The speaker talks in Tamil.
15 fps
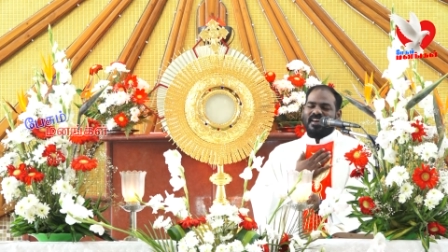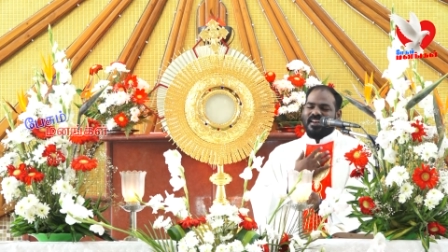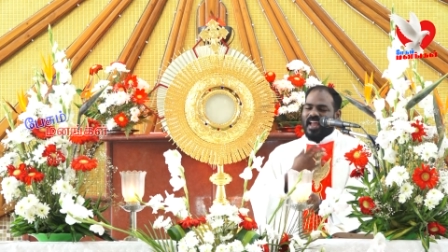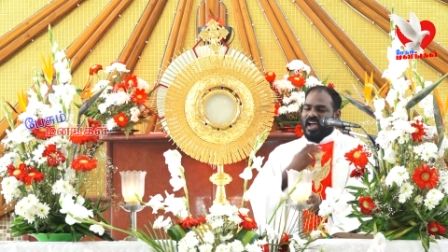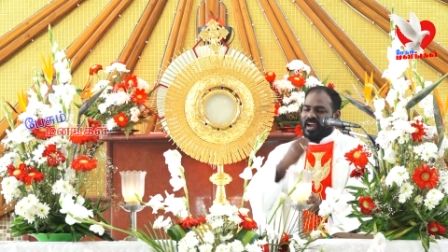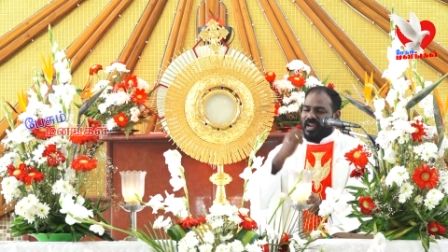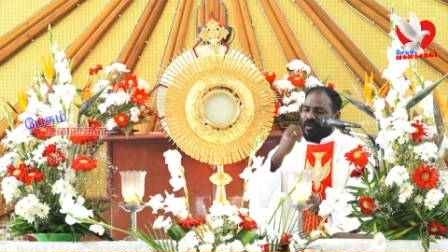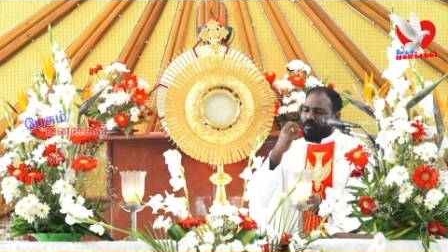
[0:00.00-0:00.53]

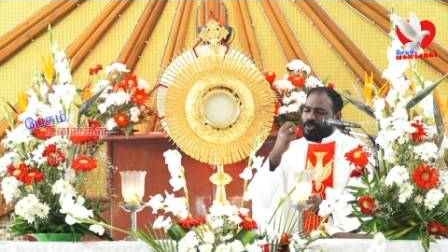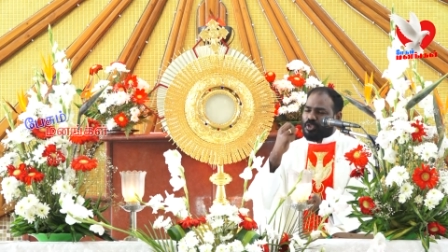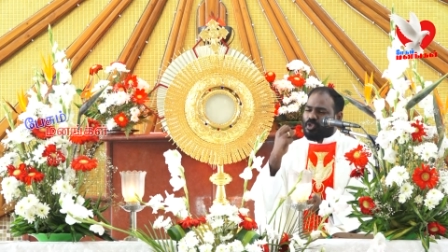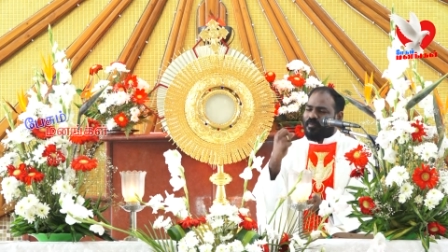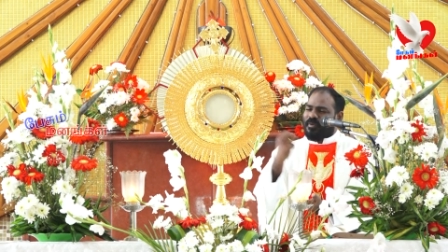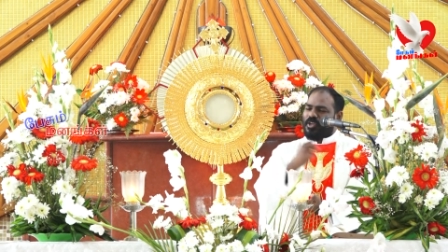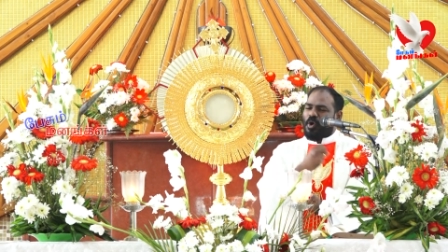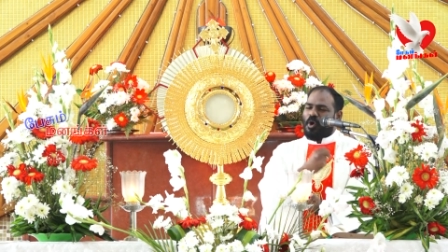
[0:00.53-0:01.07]
நாங்கள்
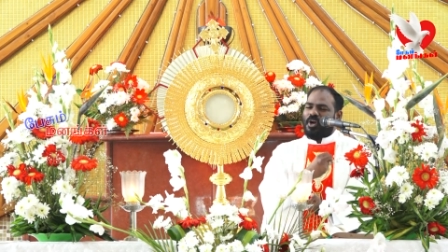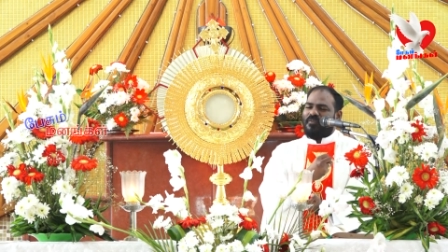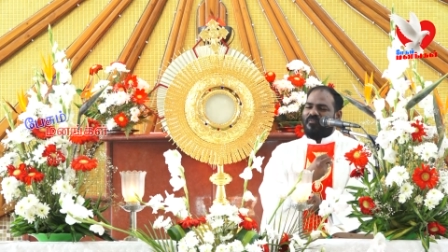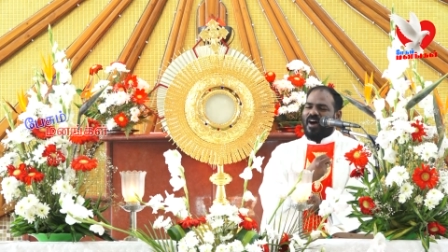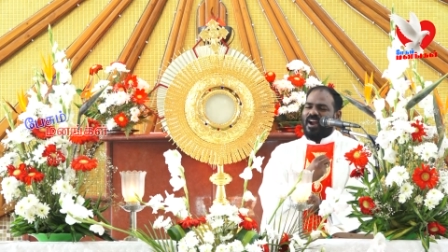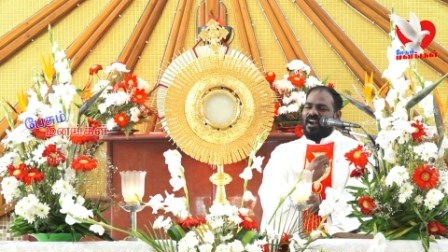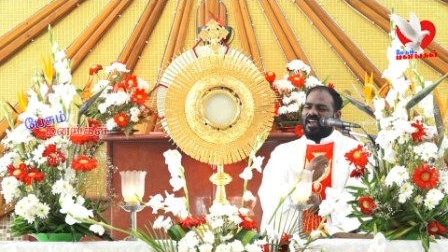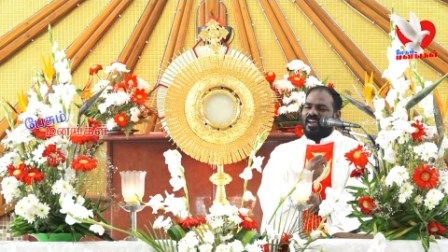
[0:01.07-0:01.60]
ஒற்றுமையோடு
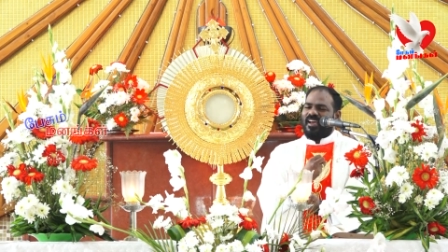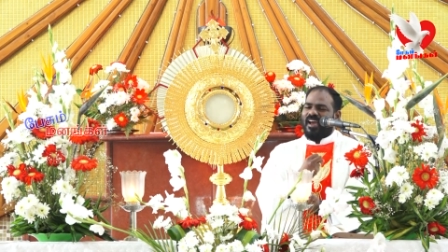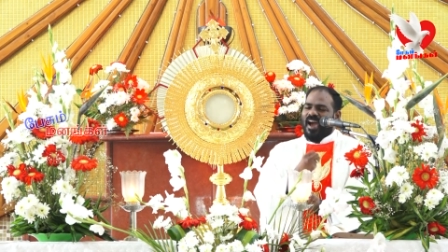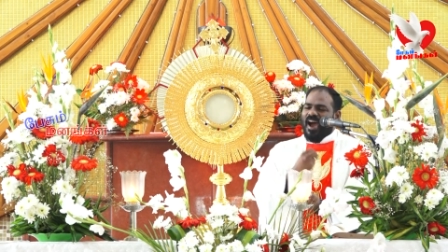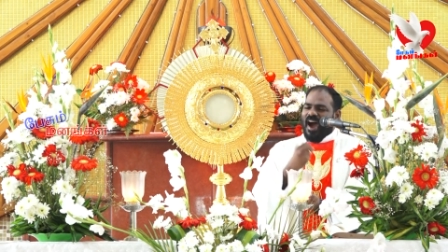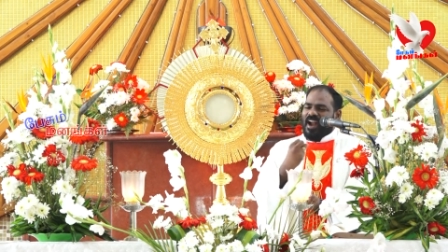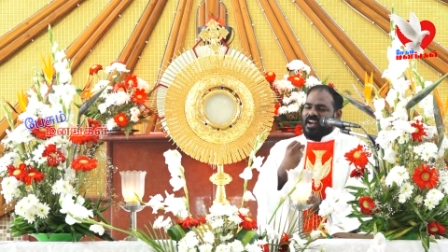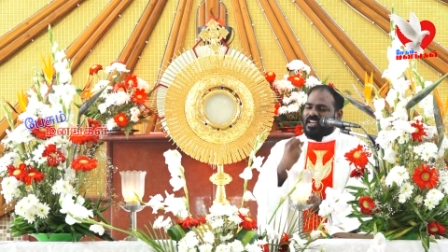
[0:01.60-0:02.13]
வாழ
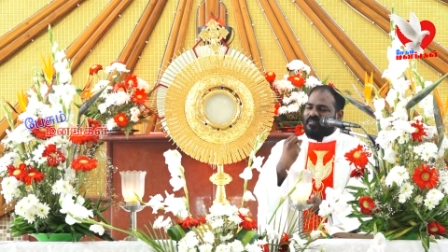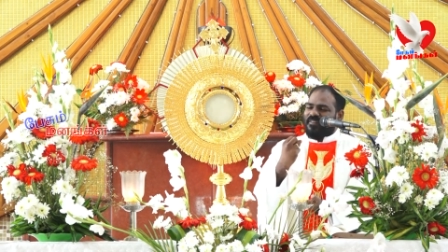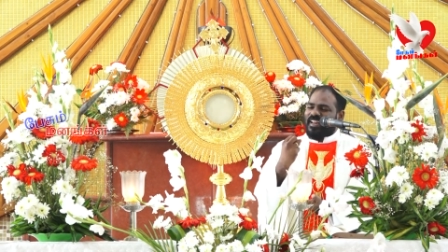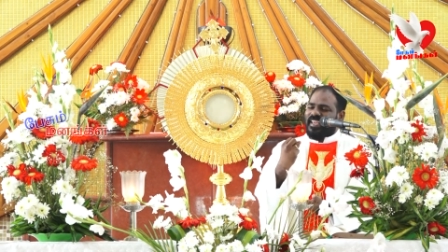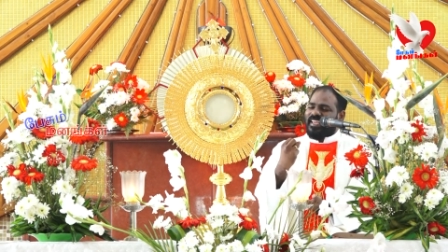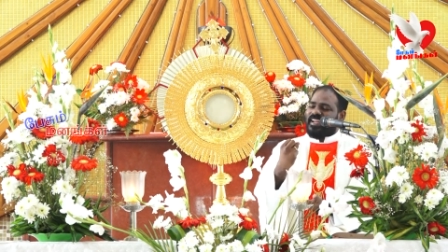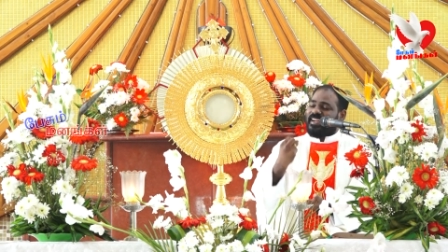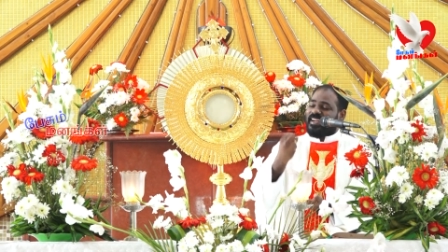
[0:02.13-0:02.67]

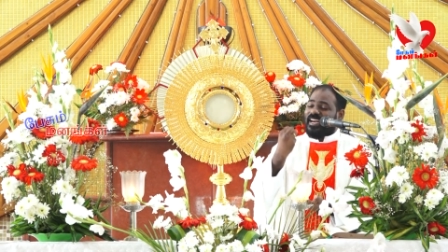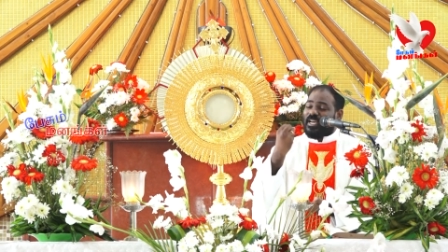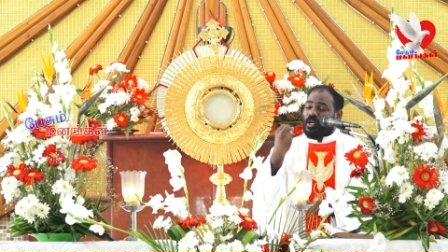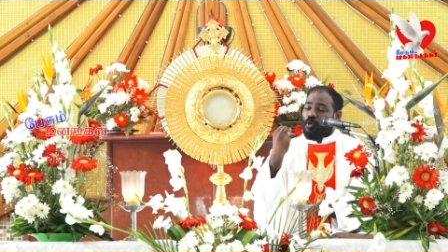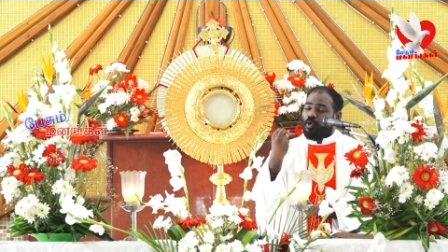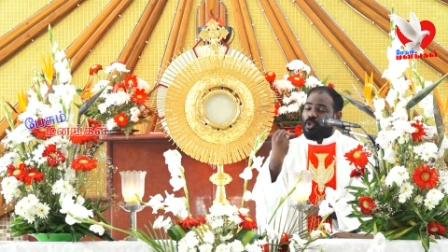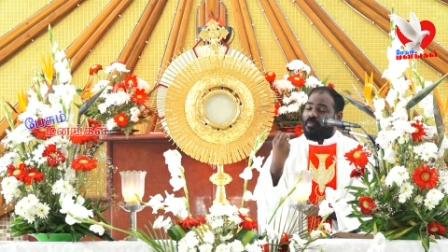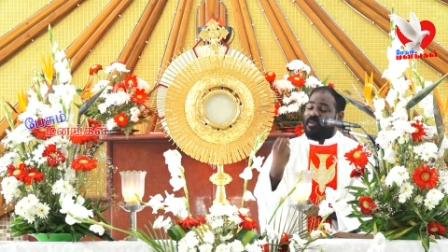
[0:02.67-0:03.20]
ஆண்டவரே
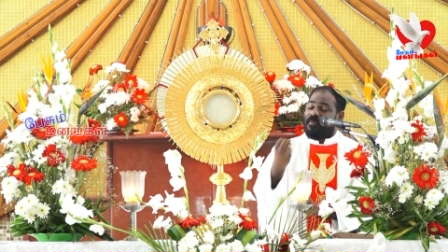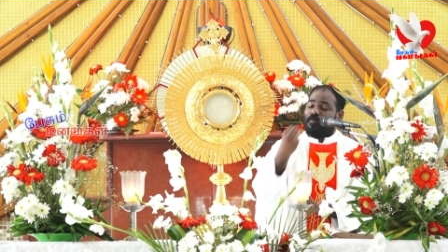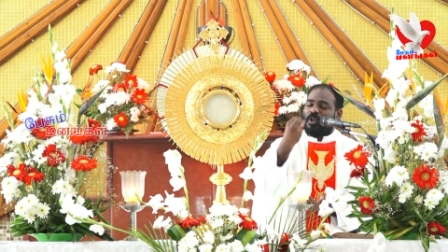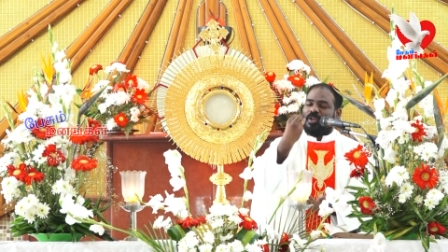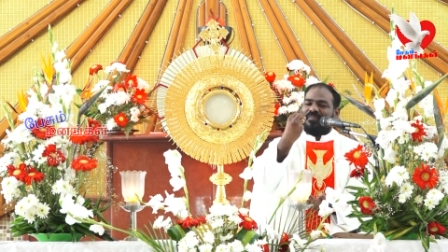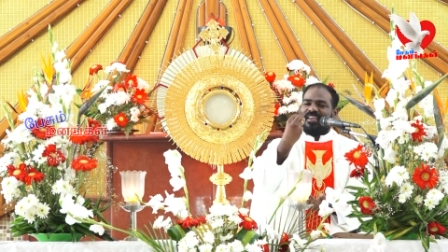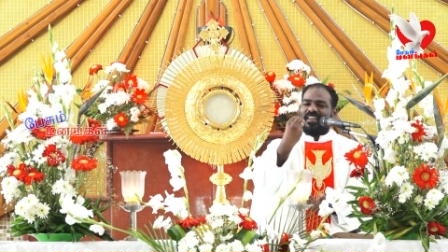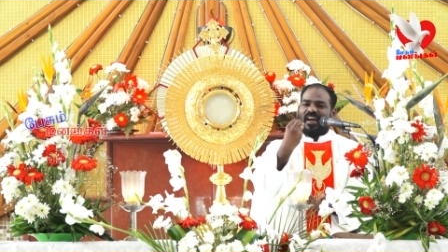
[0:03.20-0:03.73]
எங்களுக்கு உதவி
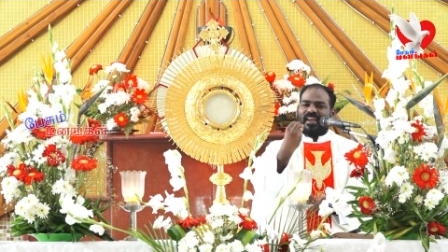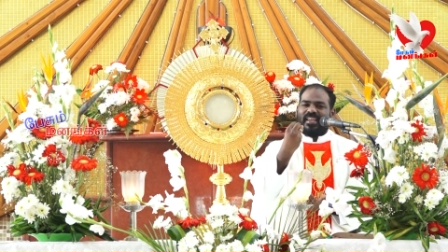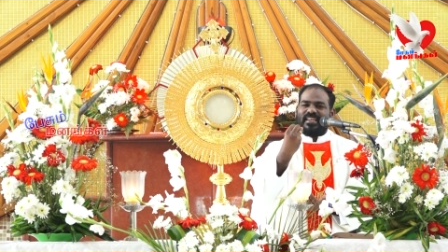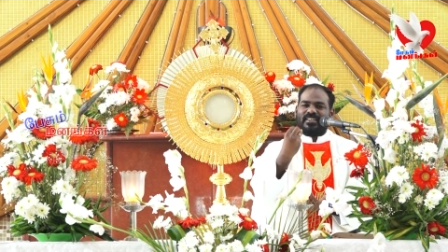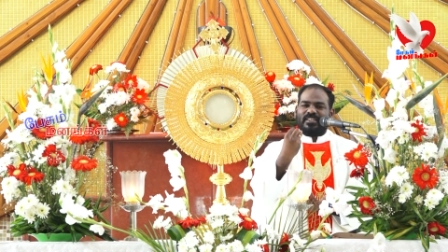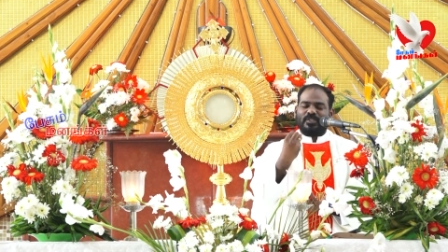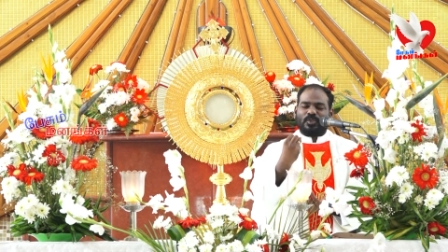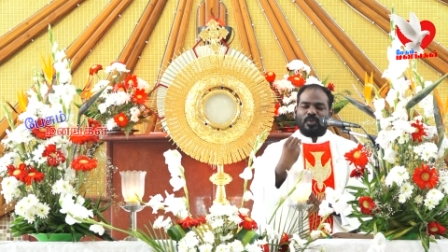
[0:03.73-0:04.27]
புரிவீரா
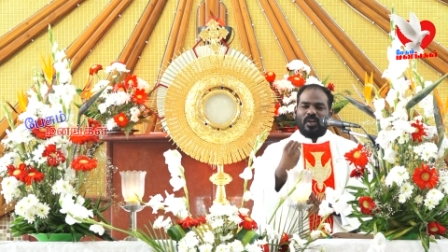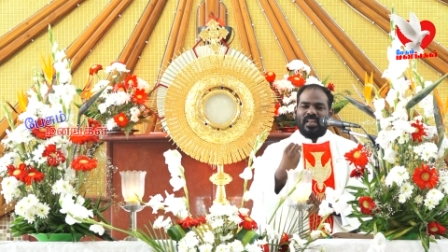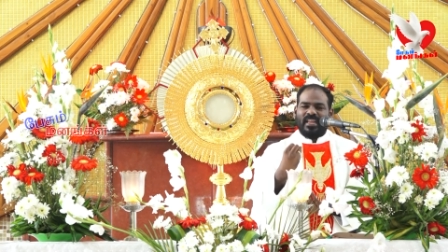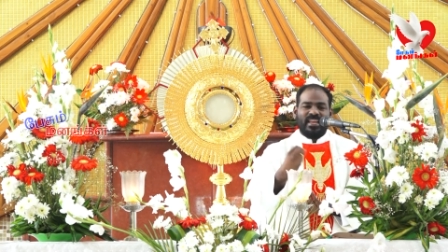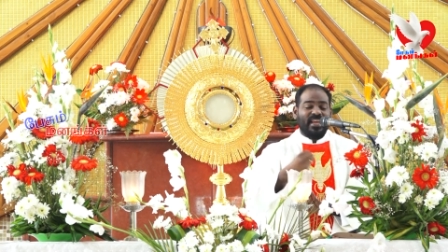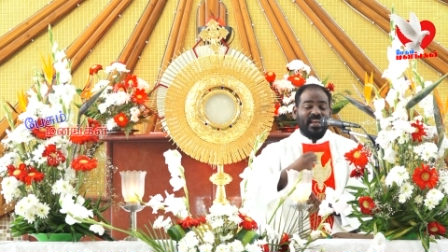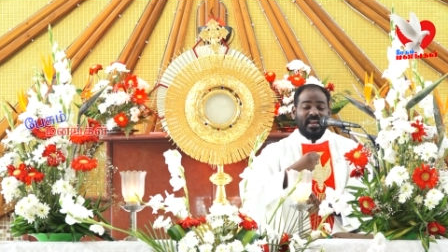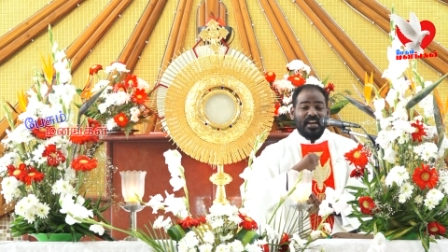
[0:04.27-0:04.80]
என்று சொல்லி